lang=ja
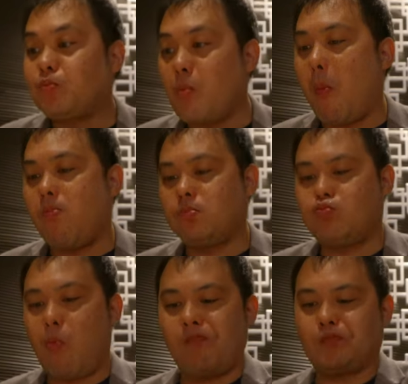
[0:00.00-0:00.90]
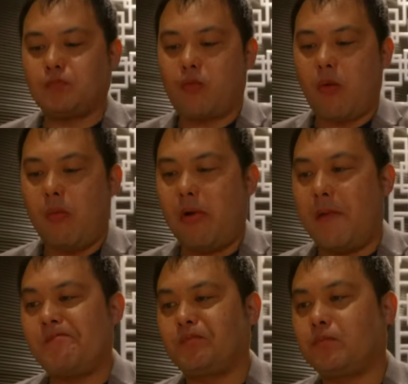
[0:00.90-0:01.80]
うんう
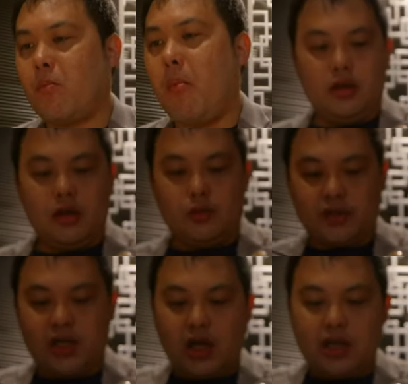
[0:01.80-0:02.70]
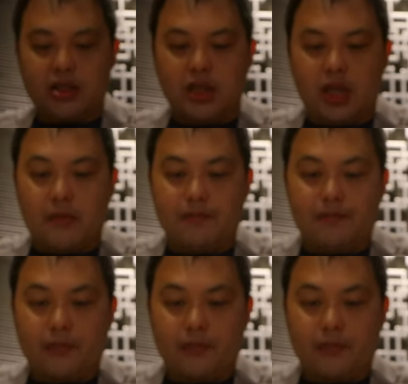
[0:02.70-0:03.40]
までこちらがですね